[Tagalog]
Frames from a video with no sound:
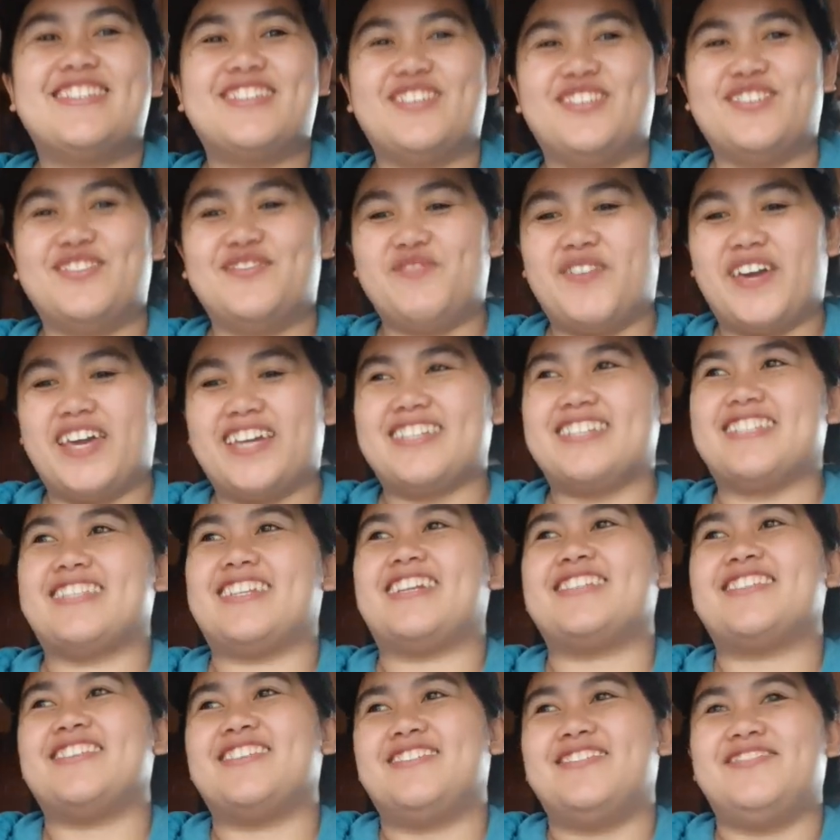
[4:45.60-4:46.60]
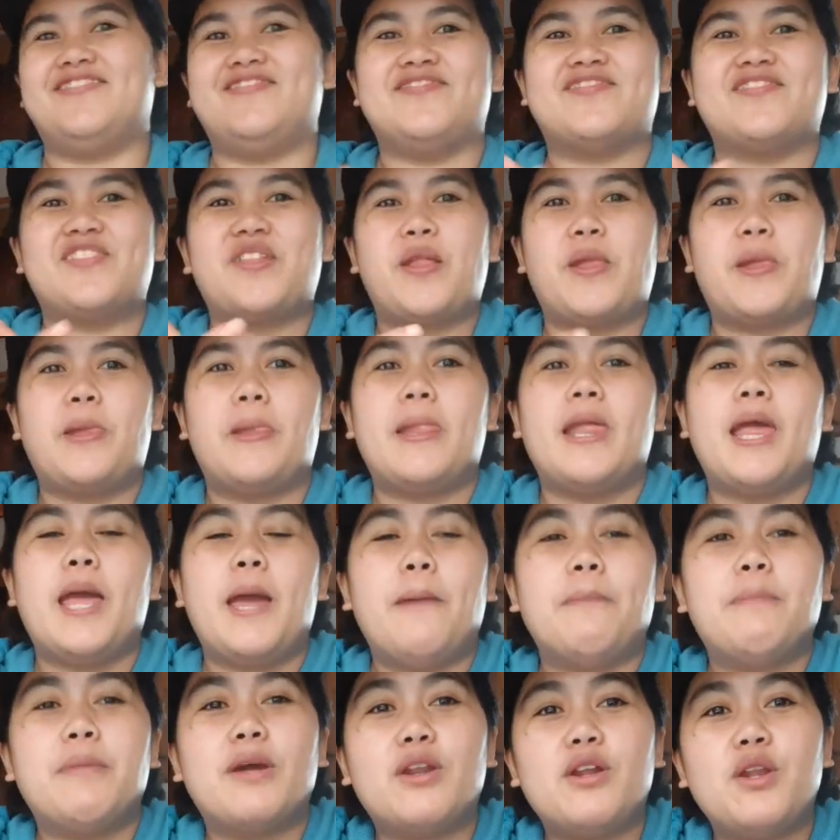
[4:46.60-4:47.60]
so, ma-extra sa
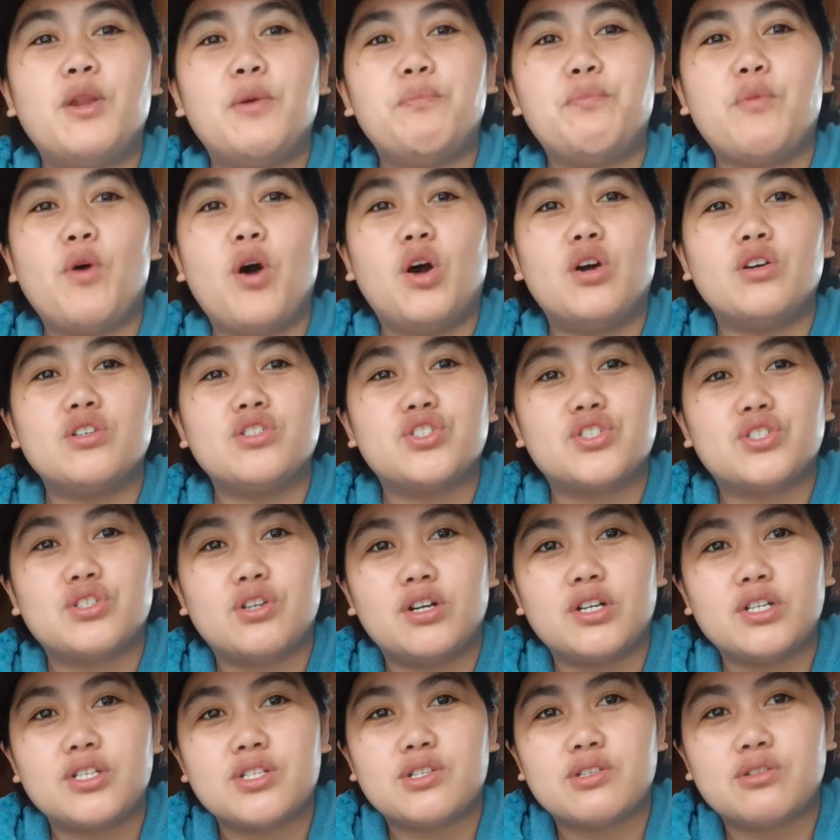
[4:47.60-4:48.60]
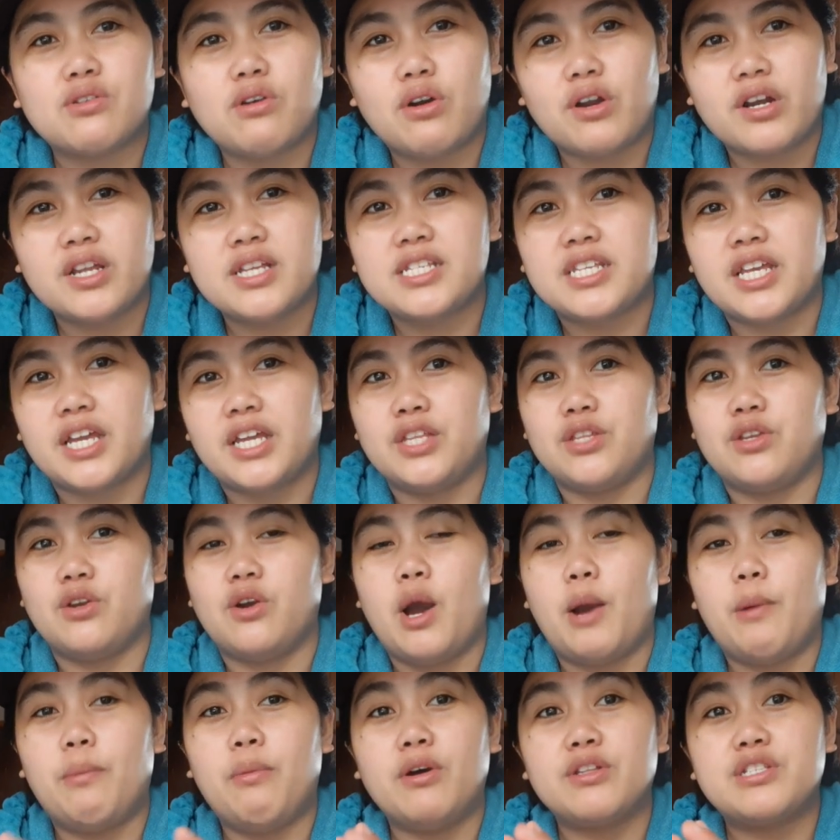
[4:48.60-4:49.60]
meron lang po akong short story sa
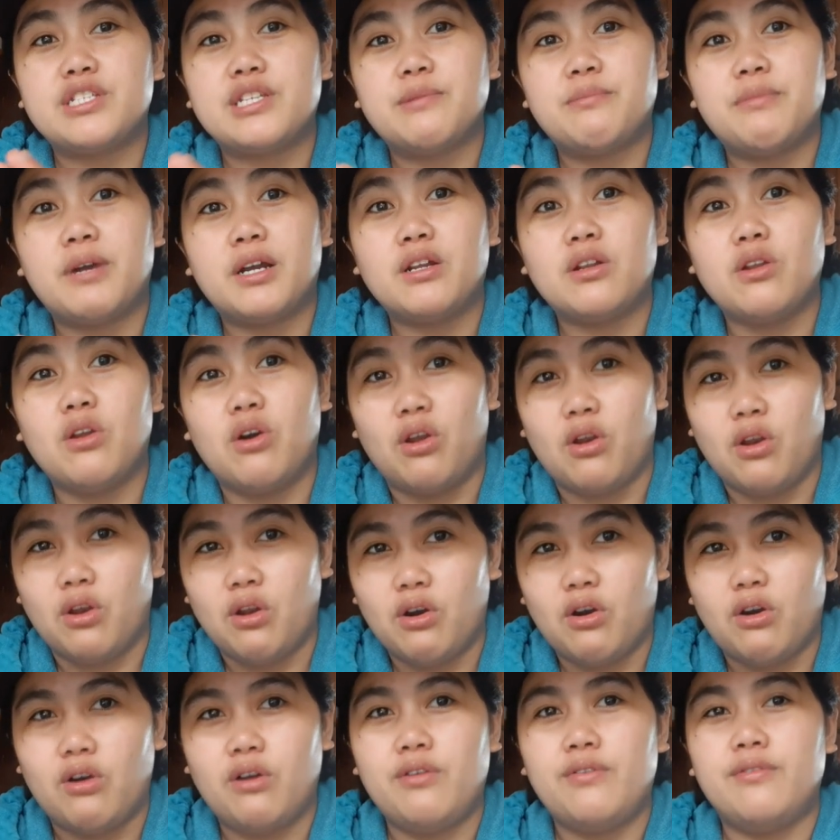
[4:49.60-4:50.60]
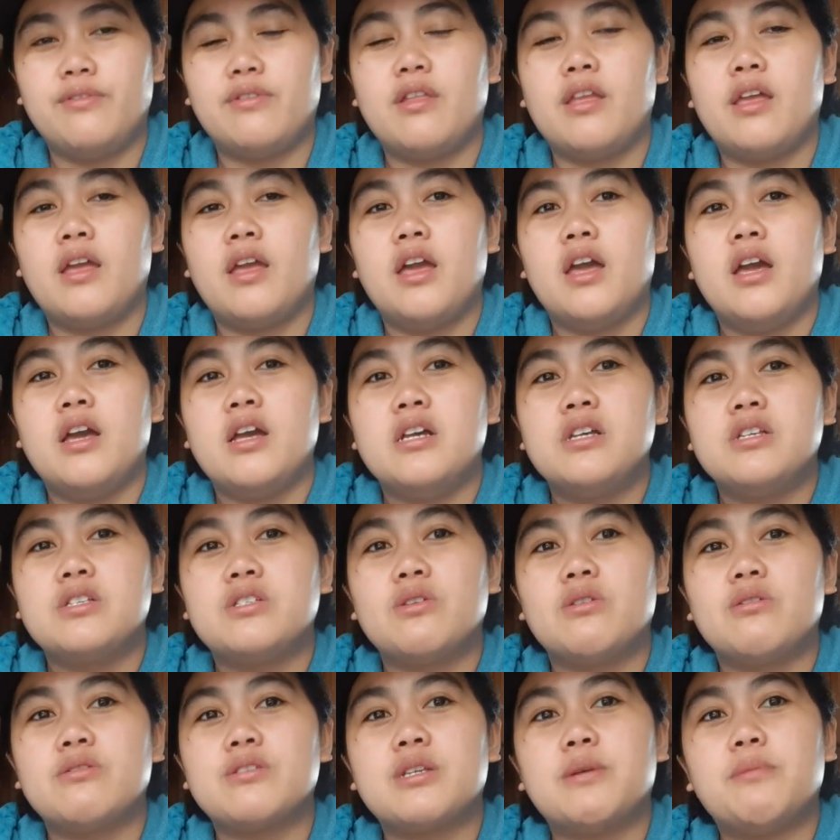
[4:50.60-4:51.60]
inyo about sa maglolo.
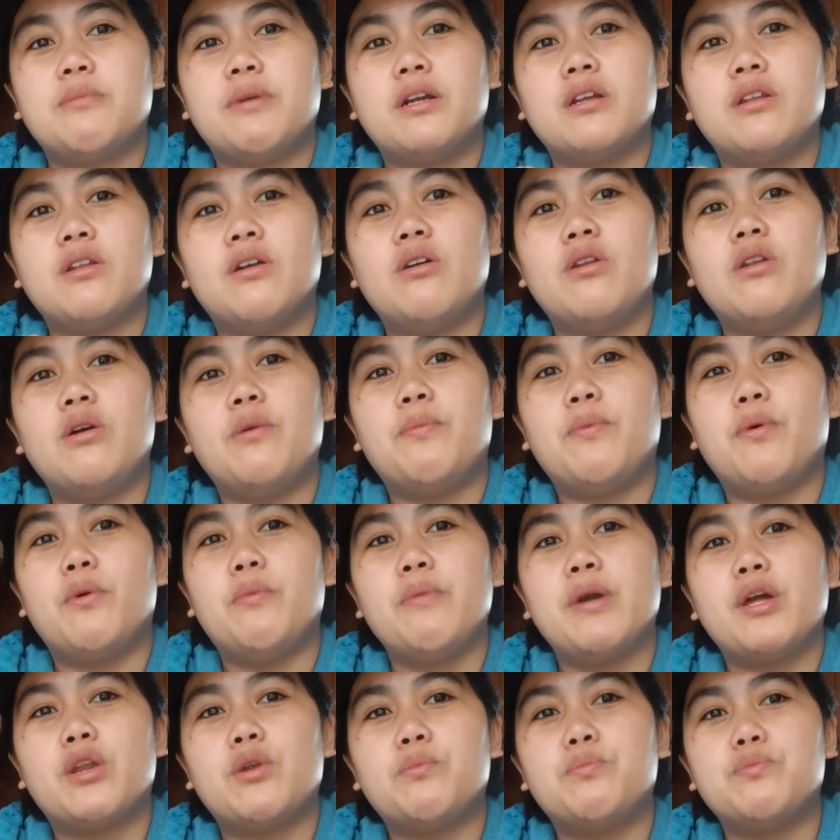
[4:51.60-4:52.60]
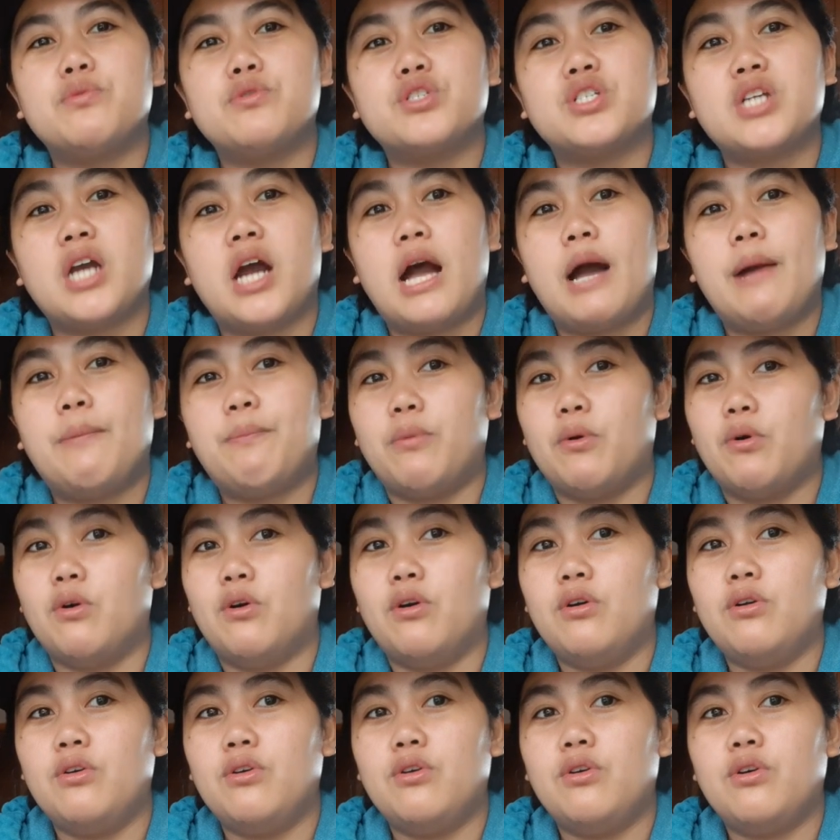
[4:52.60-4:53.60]
So, sa maglolo po, meron po siyang
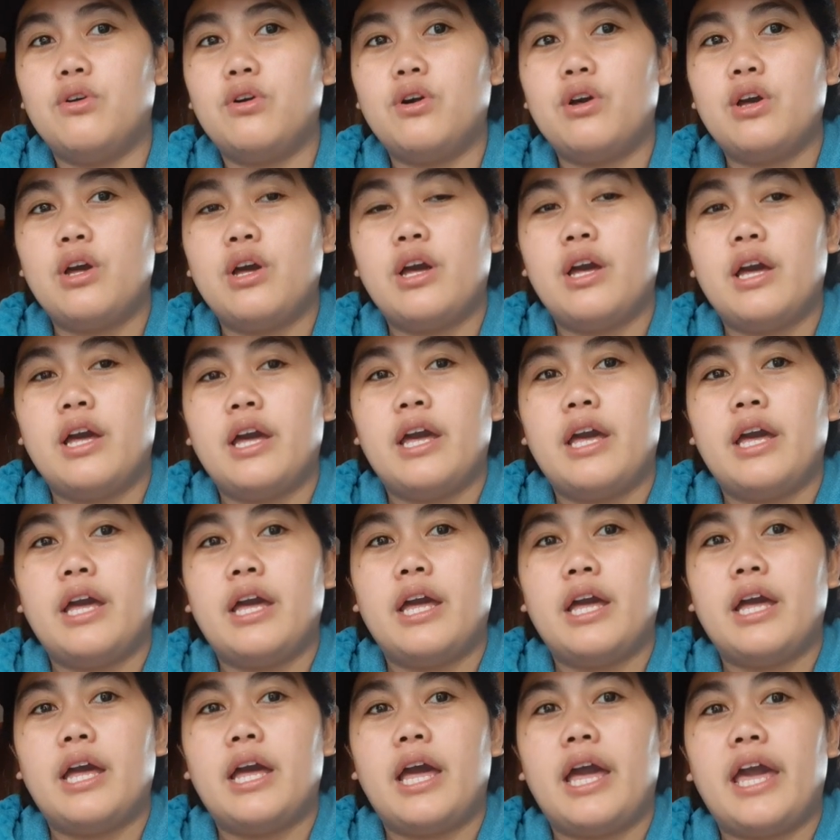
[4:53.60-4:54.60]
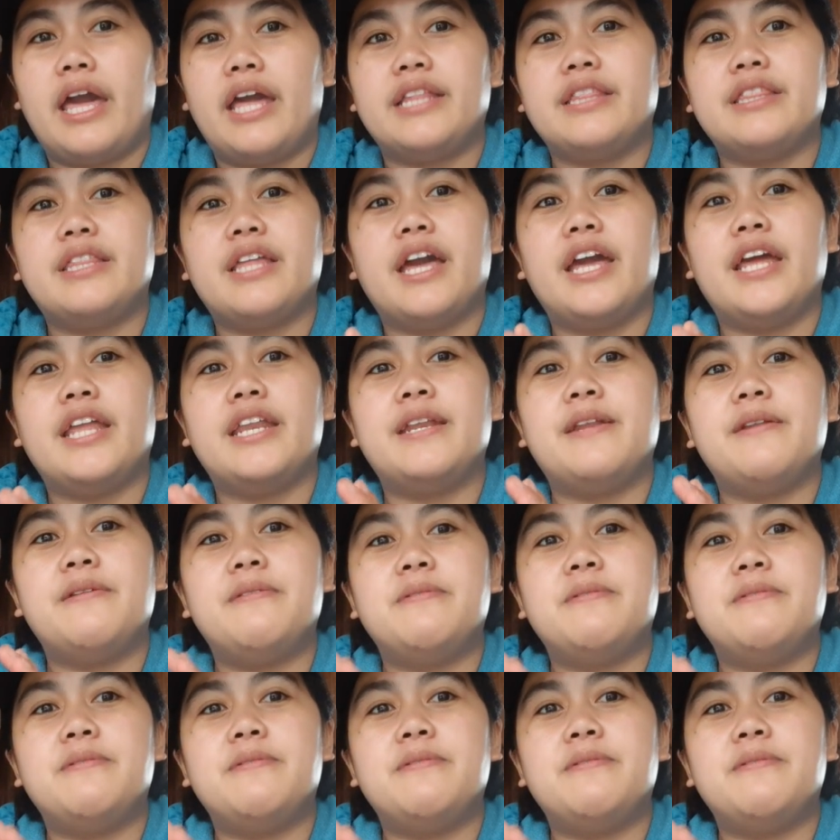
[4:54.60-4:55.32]
apo. And then,